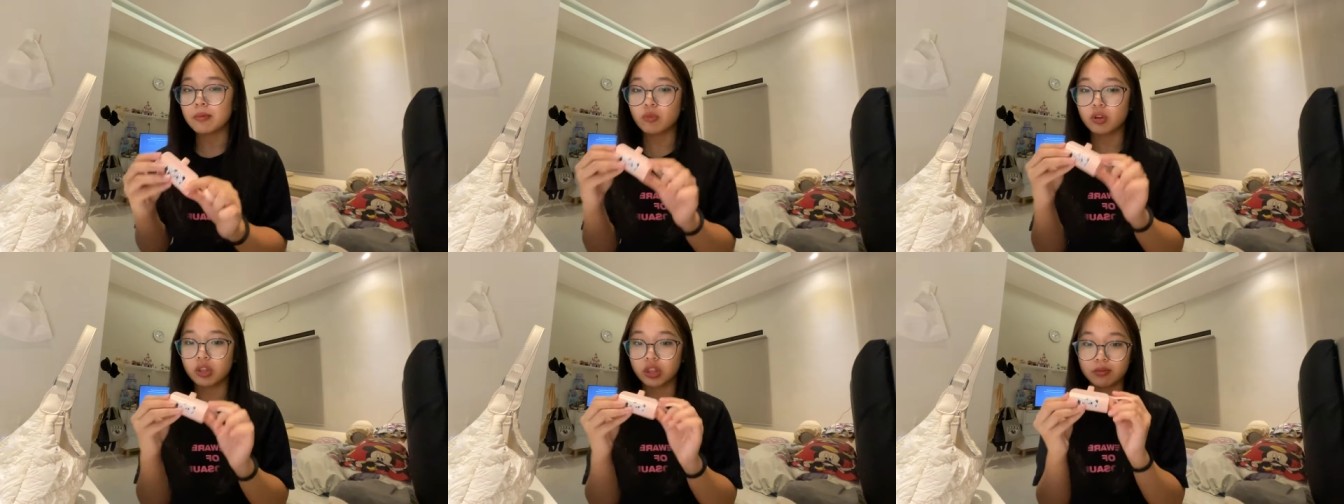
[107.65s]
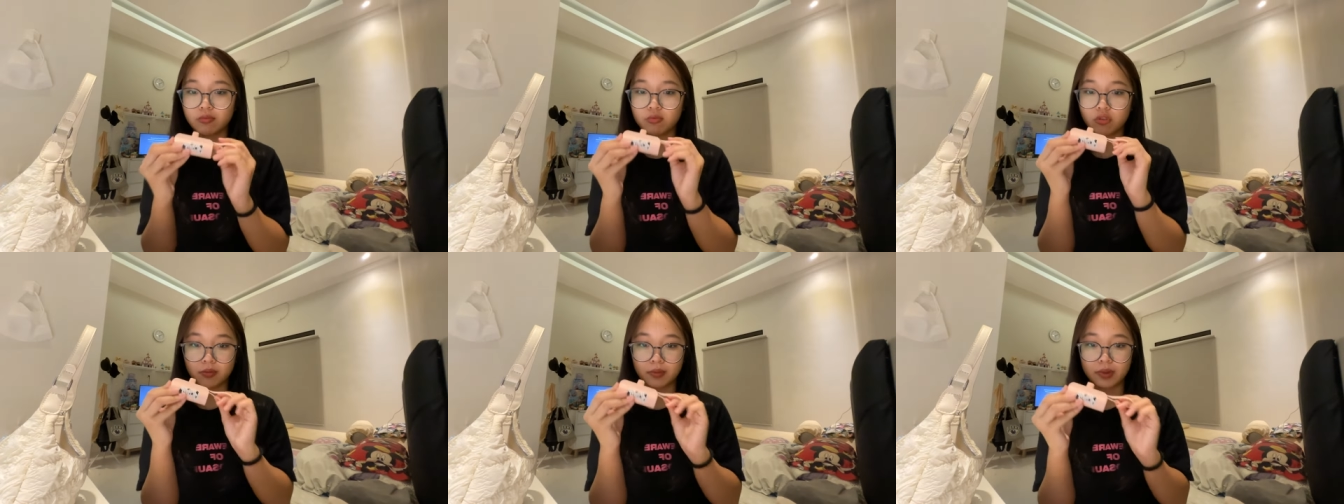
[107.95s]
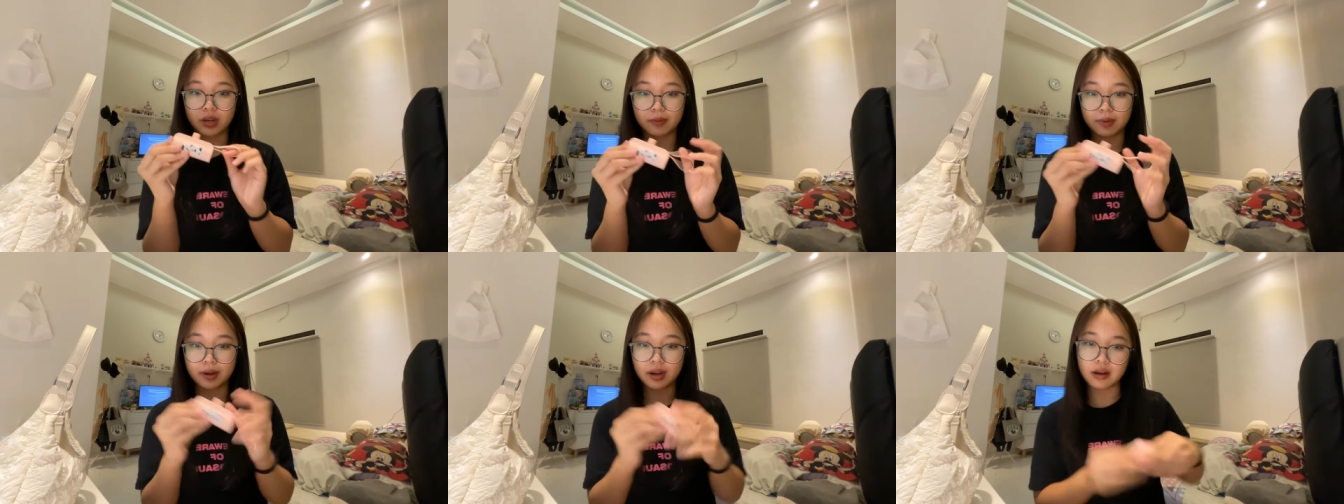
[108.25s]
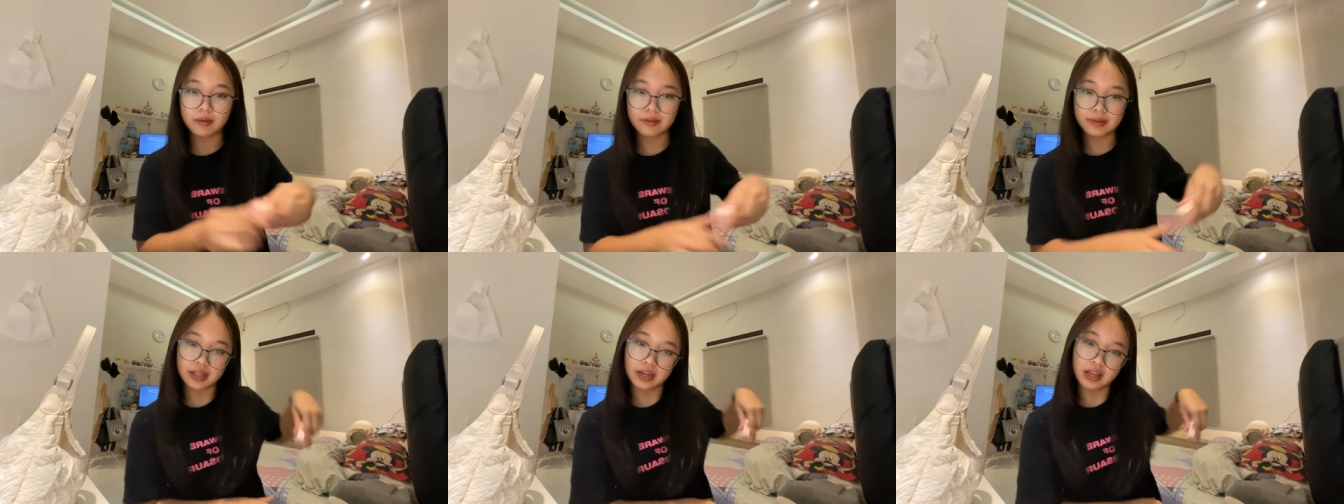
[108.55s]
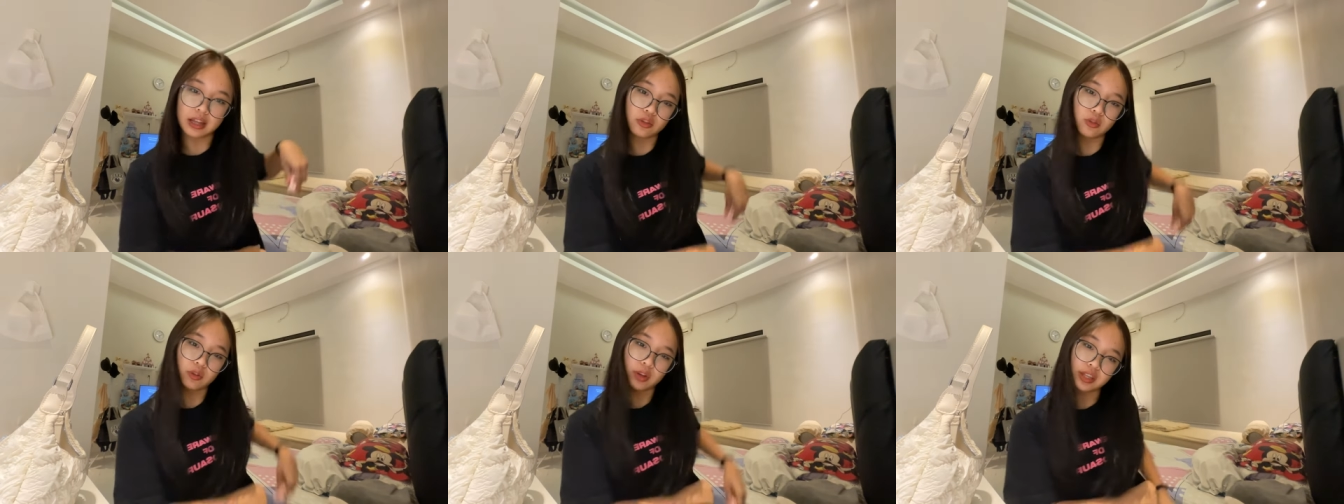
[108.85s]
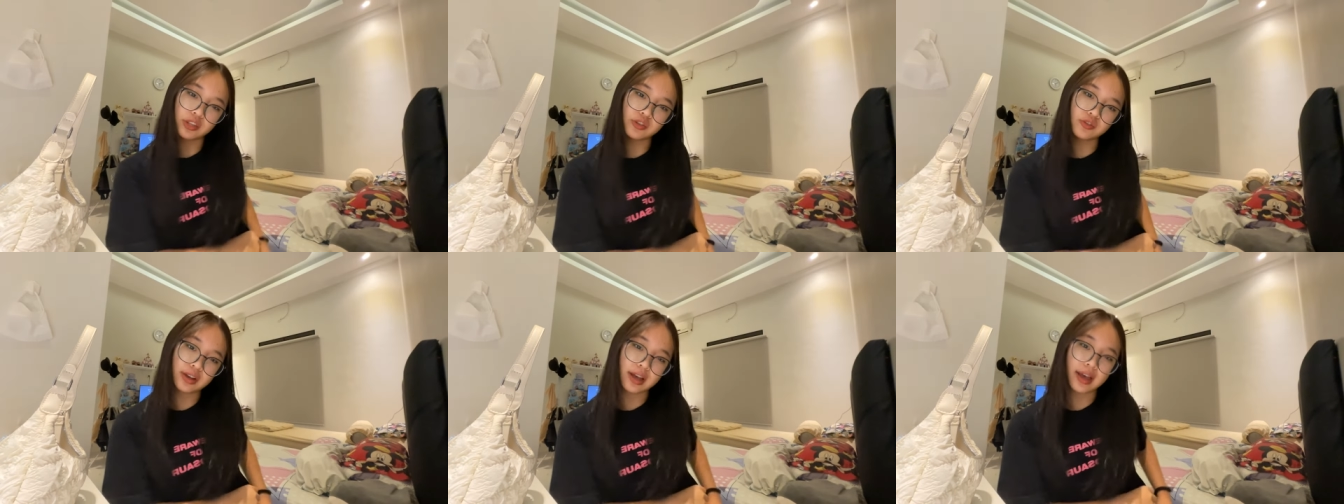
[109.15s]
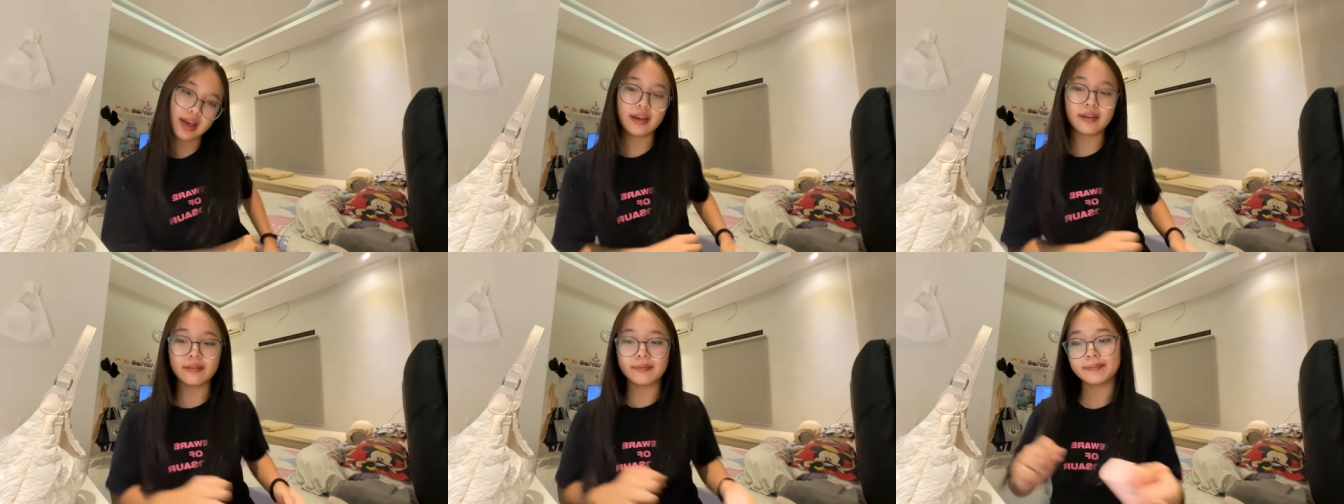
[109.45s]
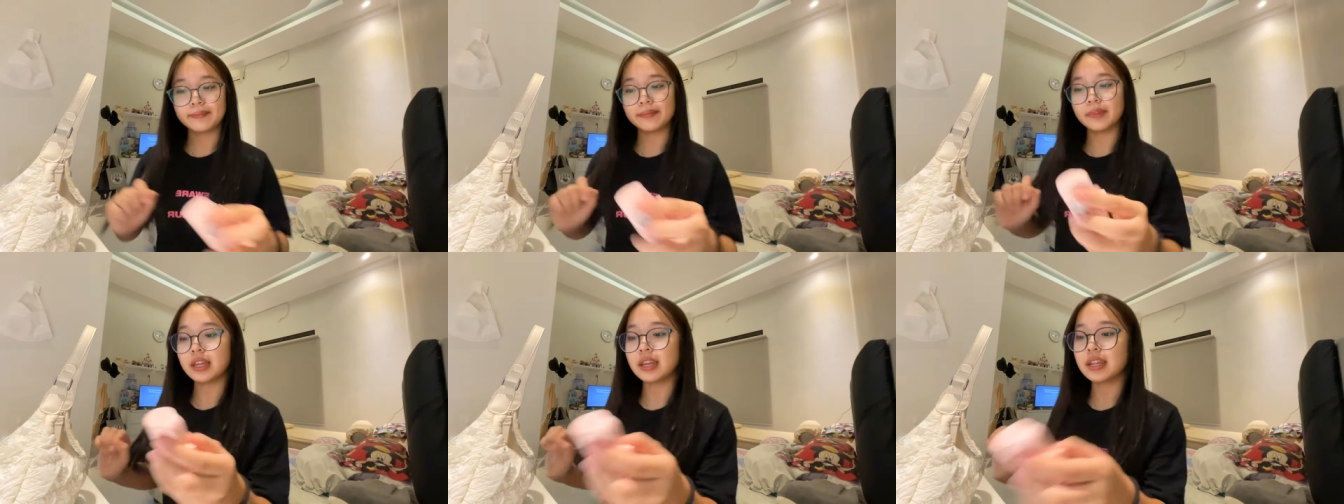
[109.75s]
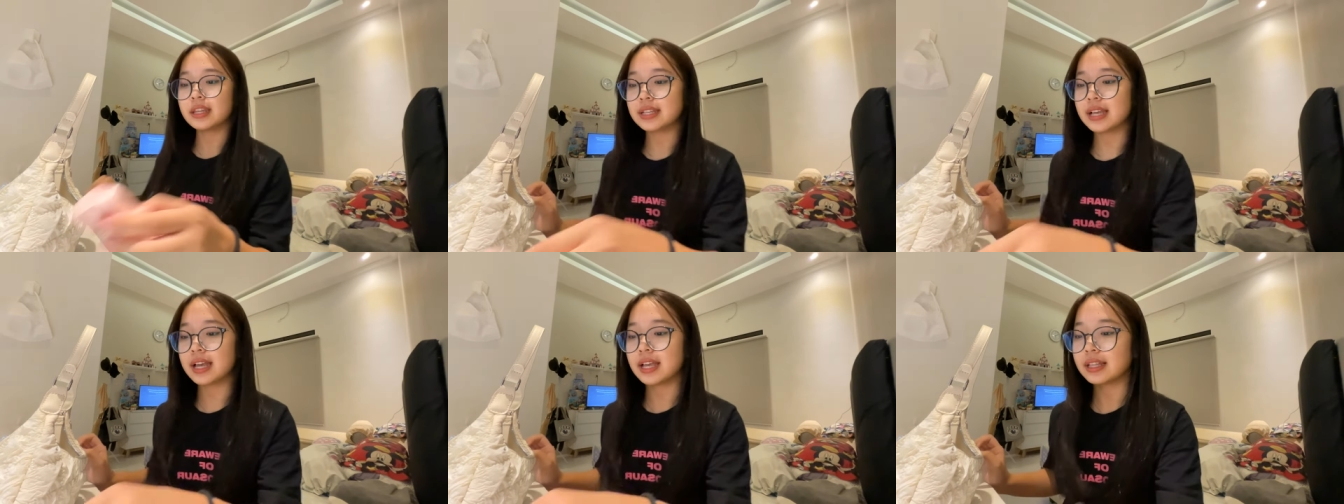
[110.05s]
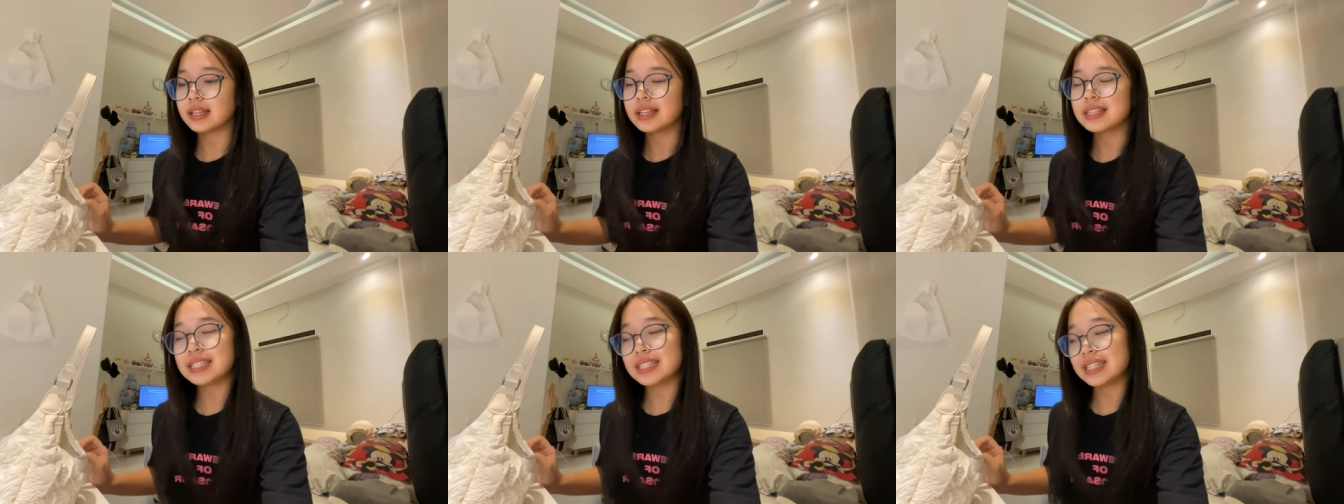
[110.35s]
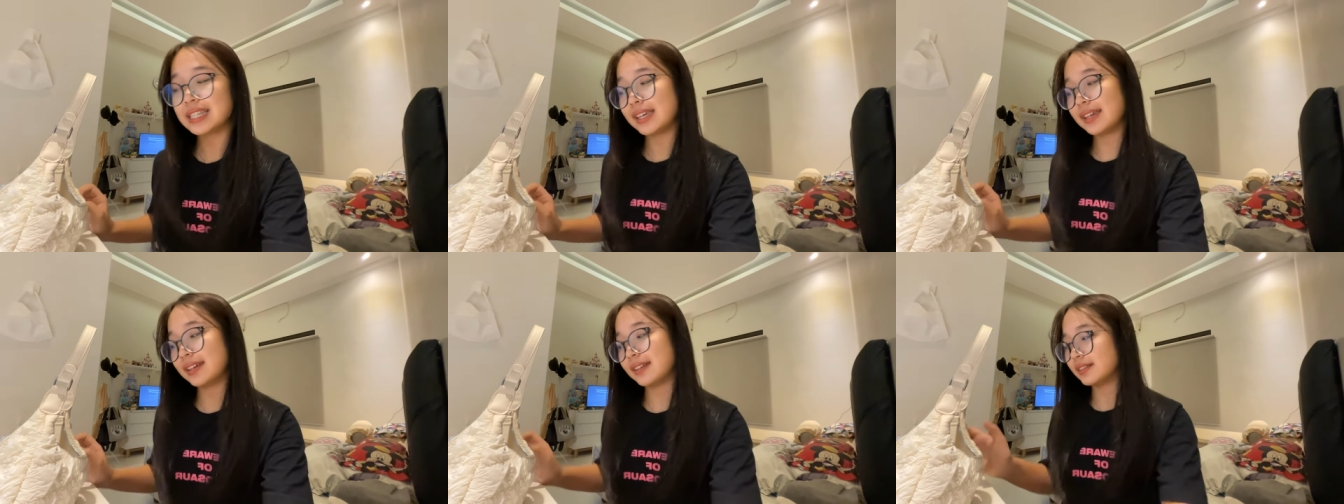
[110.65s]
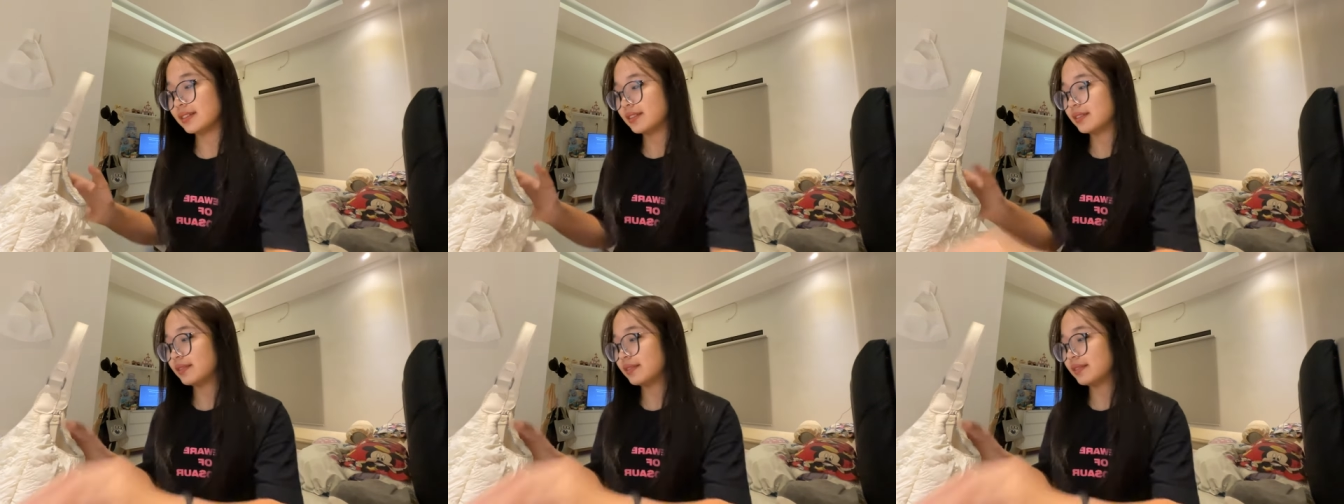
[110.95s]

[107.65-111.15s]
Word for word: buat dibawa kemana-mana dan bisa dikantongin juga. Karena sangat kecil.